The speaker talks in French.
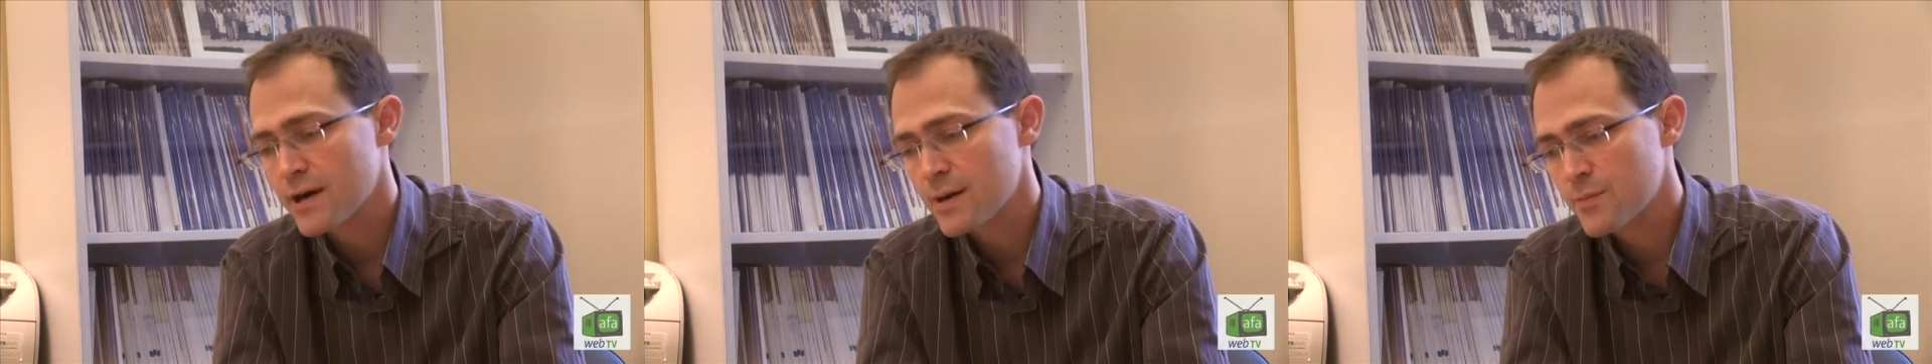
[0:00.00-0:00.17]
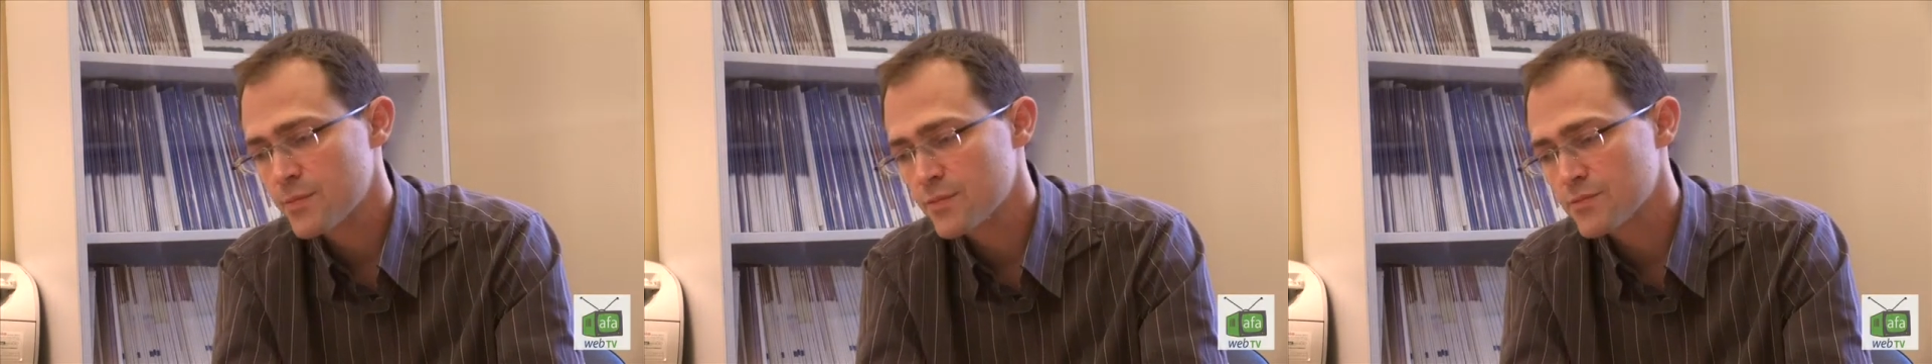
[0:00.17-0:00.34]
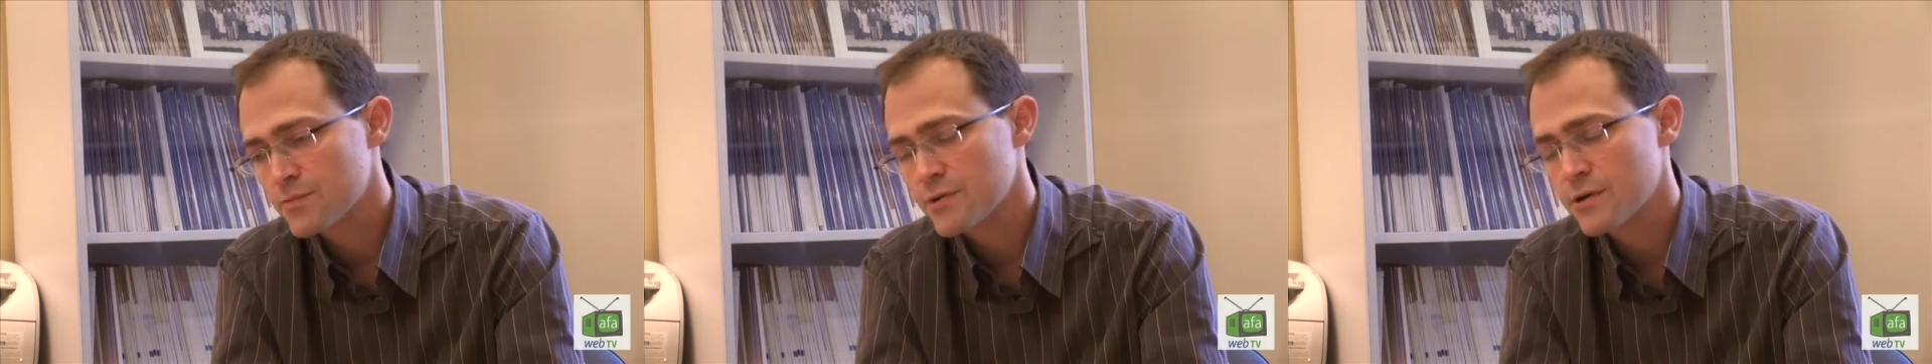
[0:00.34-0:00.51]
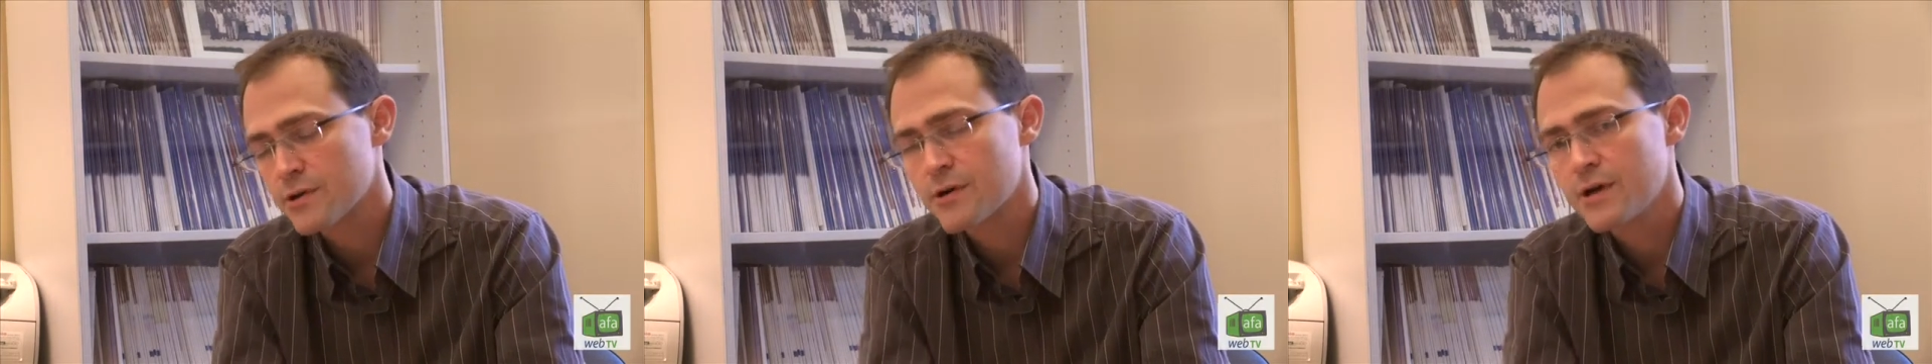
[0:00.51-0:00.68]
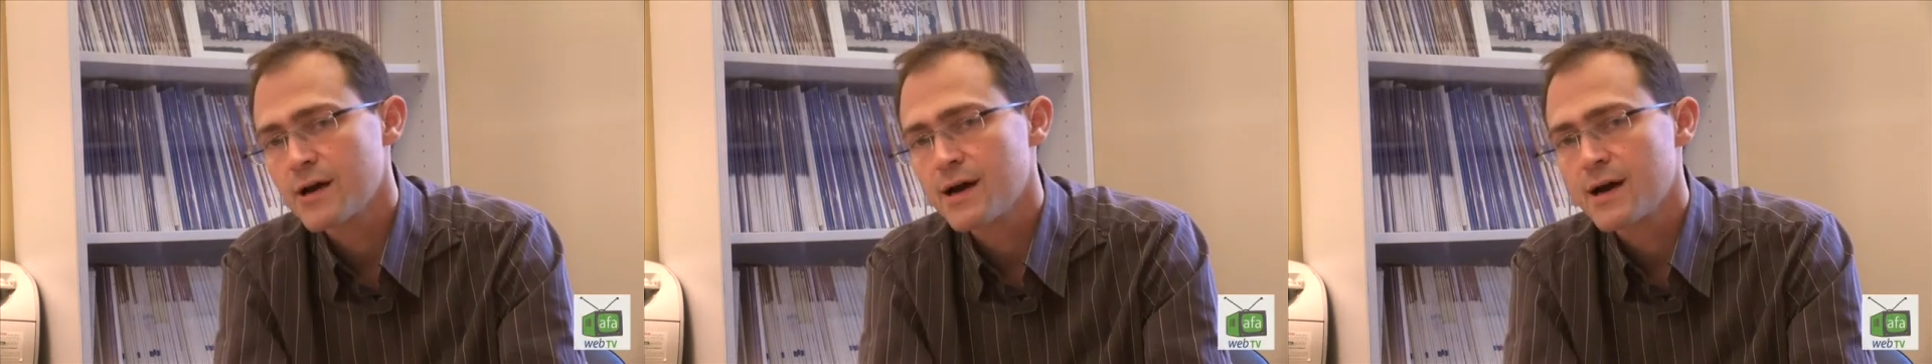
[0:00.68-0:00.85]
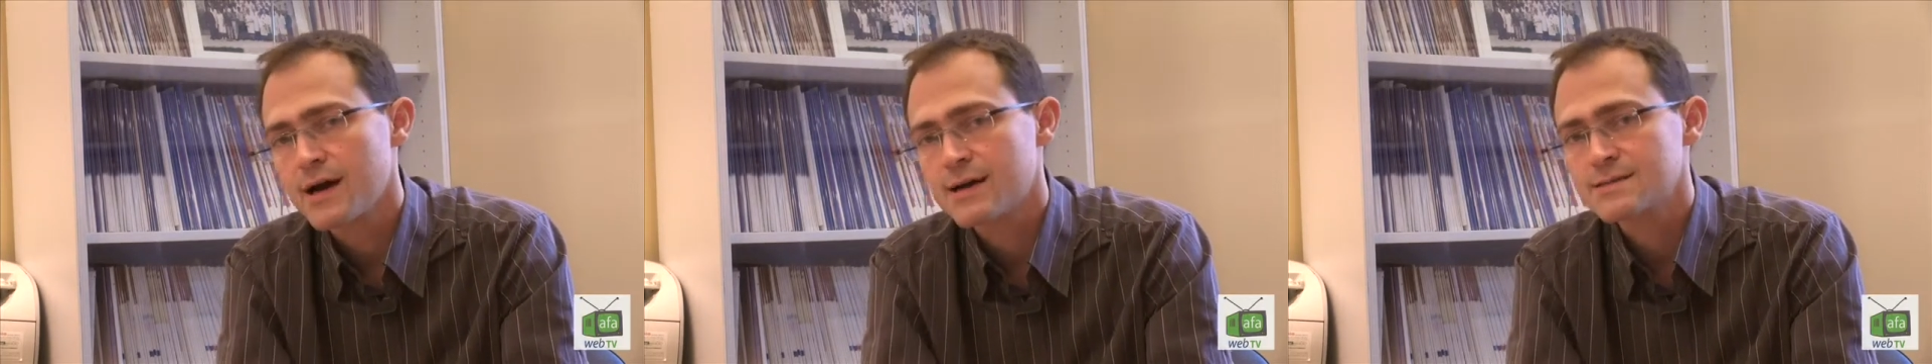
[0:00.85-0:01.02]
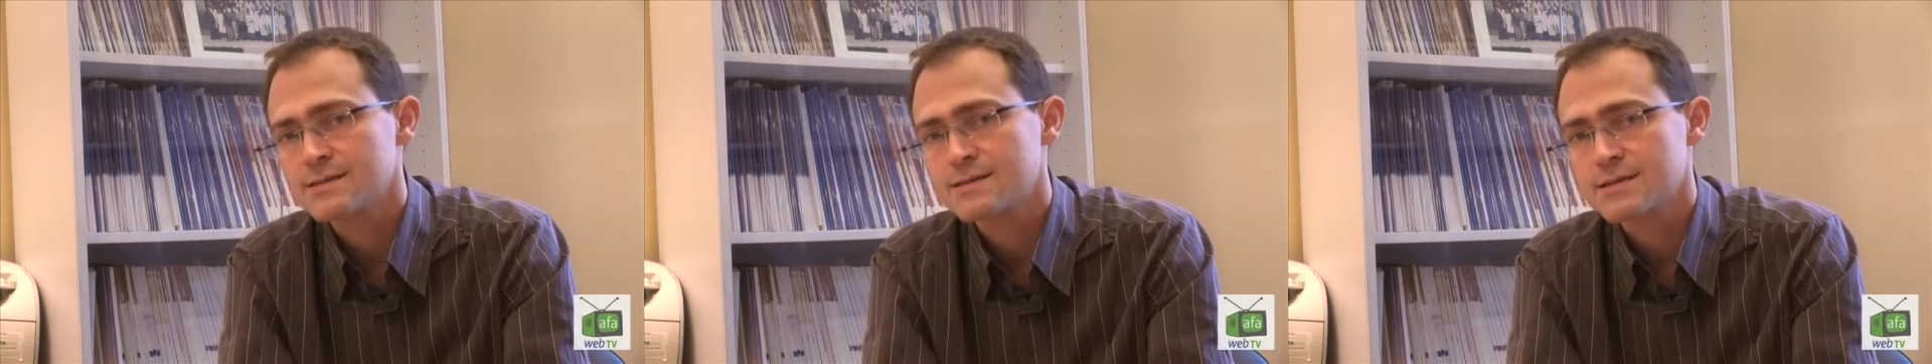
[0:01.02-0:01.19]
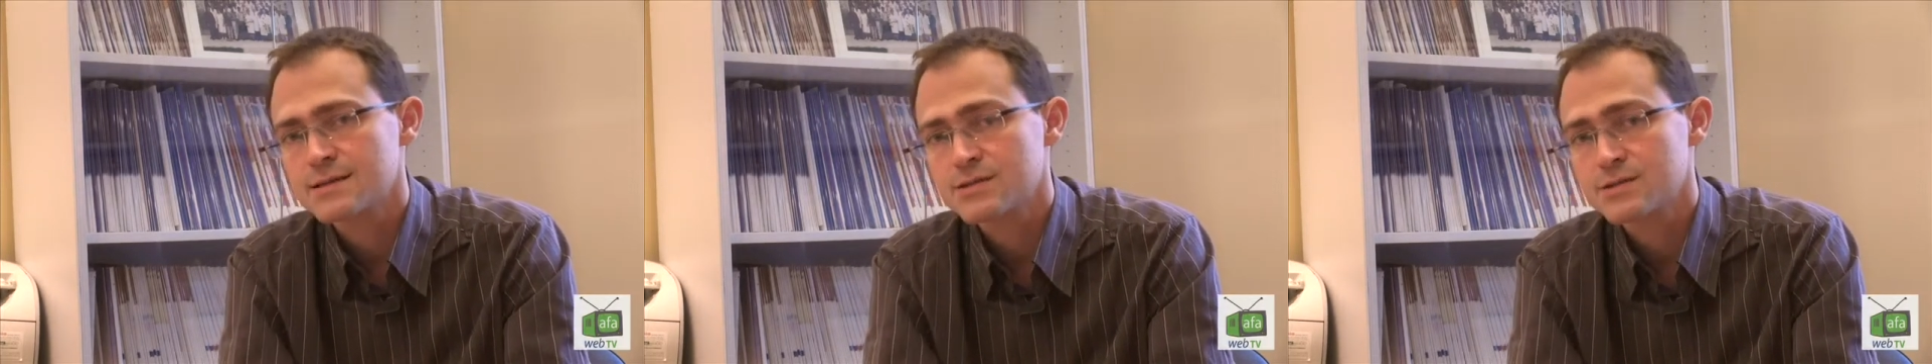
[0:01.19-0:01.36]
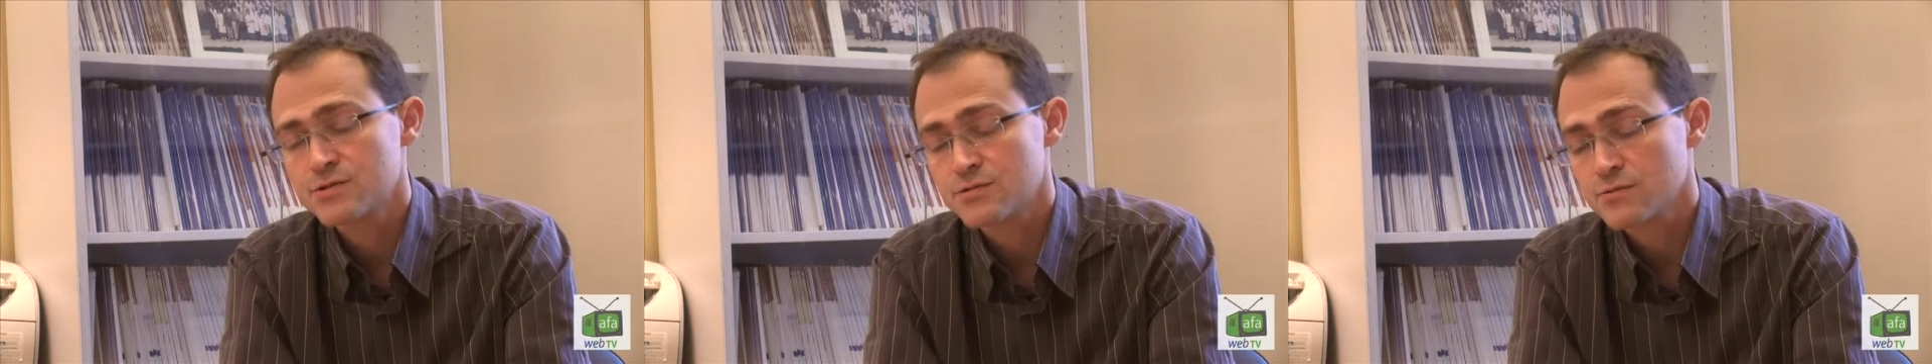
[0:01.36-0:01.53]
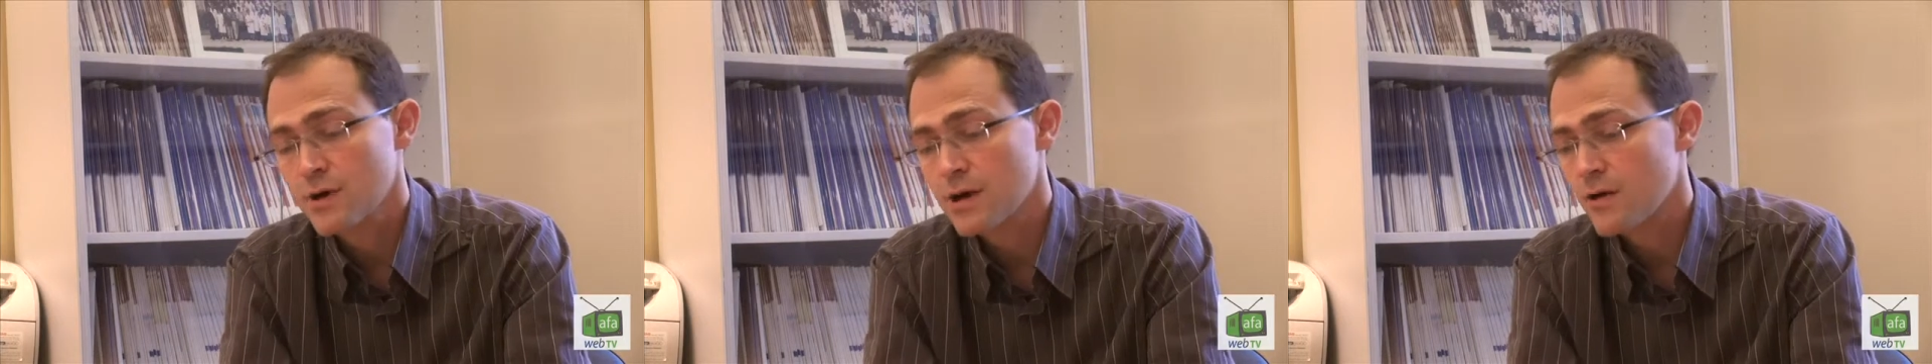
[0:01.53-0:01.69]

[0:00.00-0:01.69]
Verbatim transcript: répondre à ces questions.